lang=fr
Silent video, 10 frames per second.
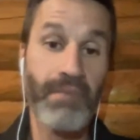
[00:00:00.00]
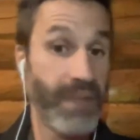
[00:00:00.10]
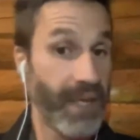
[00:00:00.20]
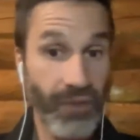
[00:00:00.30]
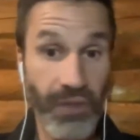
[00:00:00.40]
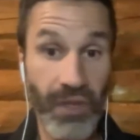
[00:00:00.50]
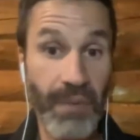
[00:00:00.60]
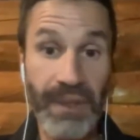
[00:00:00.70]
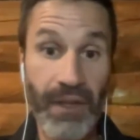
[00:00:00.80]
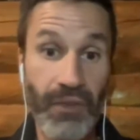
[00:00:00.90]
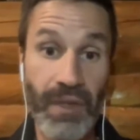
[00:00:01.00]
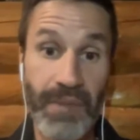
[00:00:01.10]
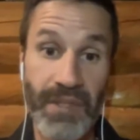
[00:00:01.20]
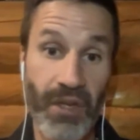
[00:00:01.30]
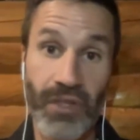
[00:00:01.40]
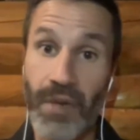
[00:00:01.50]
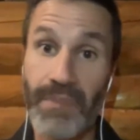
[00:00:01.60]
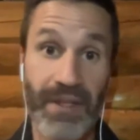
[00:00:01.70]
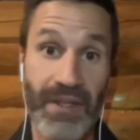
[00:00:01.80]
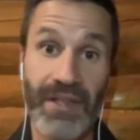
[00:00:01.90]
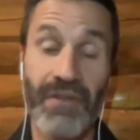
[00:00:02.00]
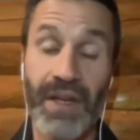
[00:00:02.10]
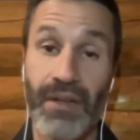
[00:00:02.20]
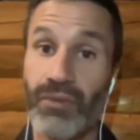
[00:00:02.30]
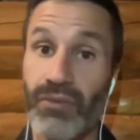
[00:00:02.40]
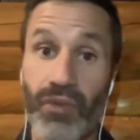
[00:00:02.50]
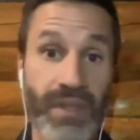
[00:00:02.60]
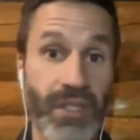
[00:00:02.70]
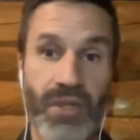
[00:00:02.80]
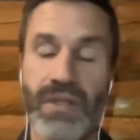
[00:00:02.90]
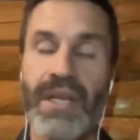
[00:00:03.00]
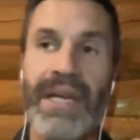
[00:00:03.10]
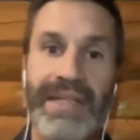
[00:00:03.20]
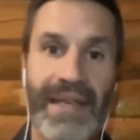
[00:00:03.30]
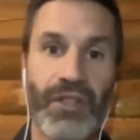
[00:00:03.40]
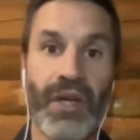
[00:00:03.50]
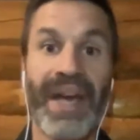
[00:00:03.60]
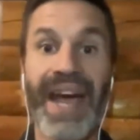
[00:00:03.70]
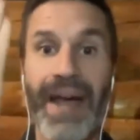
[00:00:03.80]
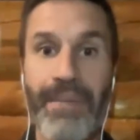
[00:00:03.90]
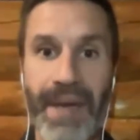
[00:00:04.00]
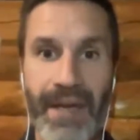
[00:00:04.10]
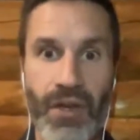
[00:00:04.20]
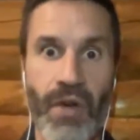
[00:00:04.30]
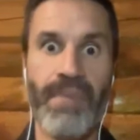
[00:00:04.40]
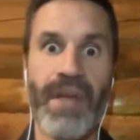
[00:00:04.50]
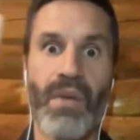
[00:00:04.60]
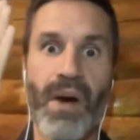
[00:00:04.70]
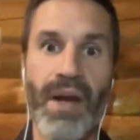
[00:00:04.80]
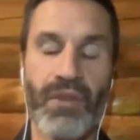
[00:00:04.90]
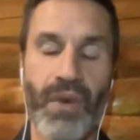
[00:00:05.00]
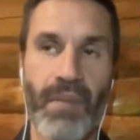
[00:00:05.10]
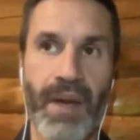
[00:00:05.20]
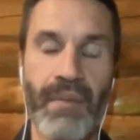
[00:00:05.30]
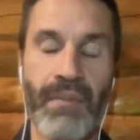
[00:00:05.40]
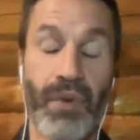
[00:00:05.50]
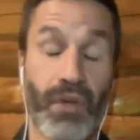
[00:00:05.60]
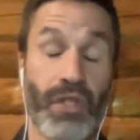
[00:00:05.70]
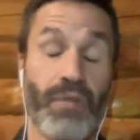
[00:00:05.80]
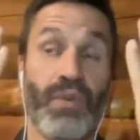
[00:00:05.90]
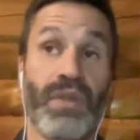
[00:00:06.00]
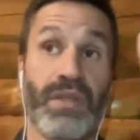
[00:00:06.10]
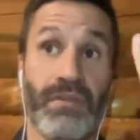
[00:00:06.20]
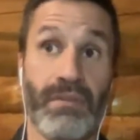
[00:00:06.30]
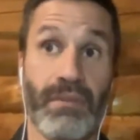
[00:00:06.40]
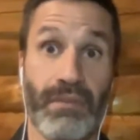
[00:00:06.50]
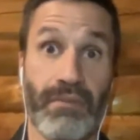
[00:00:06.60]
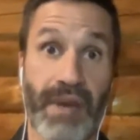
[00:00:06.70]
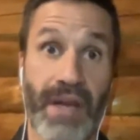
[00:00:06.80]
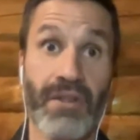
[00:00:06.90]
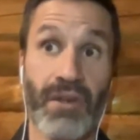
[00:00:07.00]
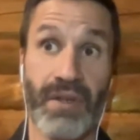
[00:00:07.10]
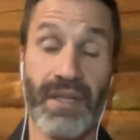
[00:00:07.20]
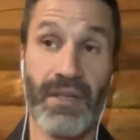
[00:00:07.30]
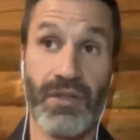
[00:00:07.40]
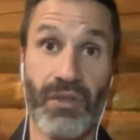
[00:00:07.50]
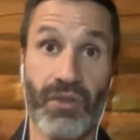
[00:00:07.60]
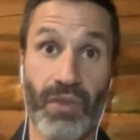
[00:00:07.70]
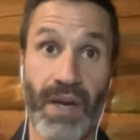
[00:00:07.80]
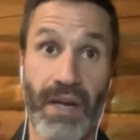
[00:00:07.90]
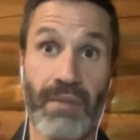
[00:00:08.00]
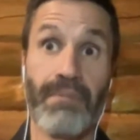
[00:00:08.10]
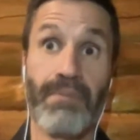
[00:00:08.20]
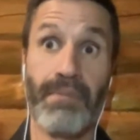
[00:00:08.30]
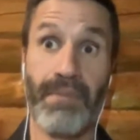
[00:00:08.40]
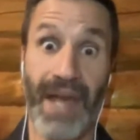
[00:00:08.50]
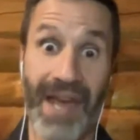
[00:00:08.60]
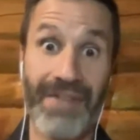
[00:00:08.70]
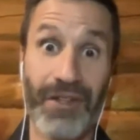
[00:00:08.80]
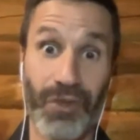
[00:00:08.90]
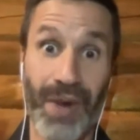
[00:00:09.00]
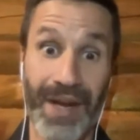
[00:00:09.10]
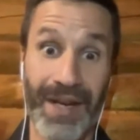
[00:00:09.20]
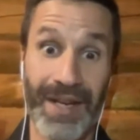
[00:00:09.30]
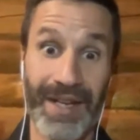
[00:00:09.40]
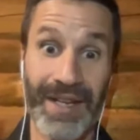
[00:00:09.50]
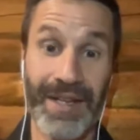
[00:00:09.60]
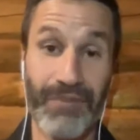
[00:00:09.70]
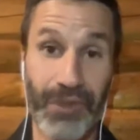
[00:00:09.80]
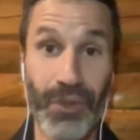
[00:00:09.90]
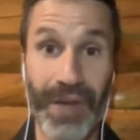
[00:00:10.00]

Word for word: Puis quand tu as nommé tantôt les psychotropes, c'est ça que ça fait. Toutes ces choses-là, ça te ramène miroir à toi-même pour que tu puisses prendre conscience de toi avec toi plutôt